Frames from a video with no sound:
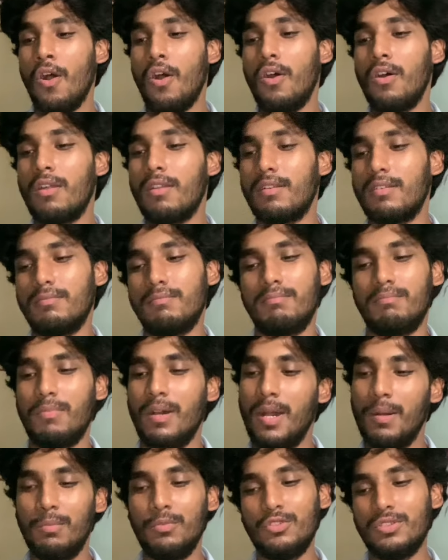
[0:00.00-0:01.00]
और
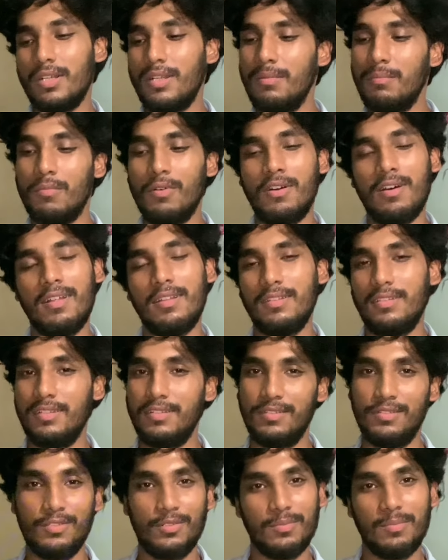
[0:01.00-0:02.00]
बाबूशान मोहंती
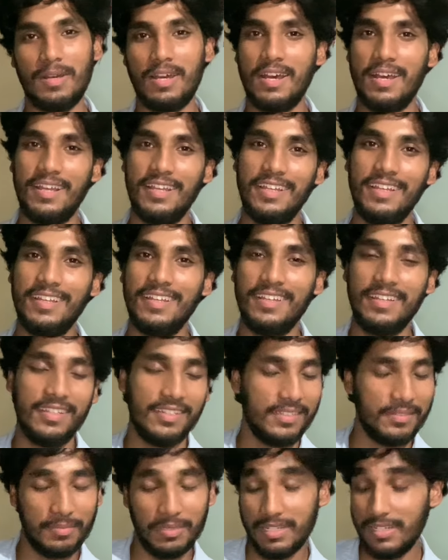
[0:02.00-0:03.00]
तो
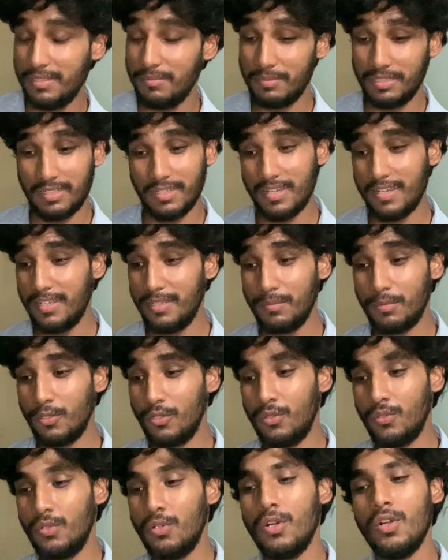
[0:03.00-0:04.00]
भाई भाई मैं क्या ही
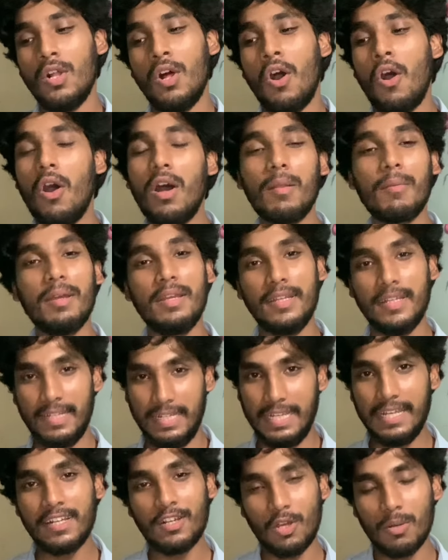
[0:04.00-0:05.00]
बोलू और भाई
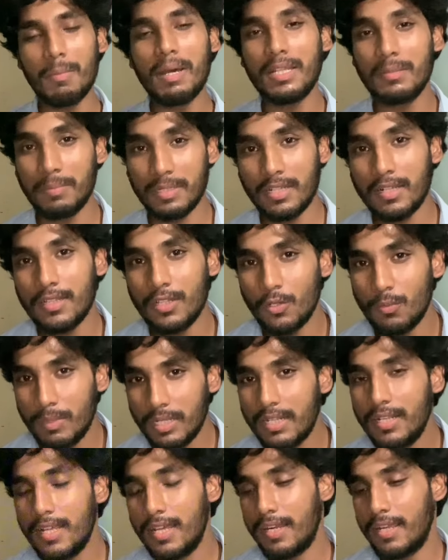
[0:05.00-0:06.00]
एक और बात बताता हूँ मैं
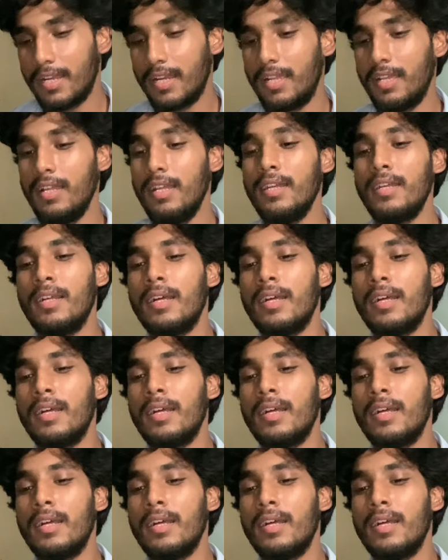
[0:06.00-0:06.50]
क्लियर करके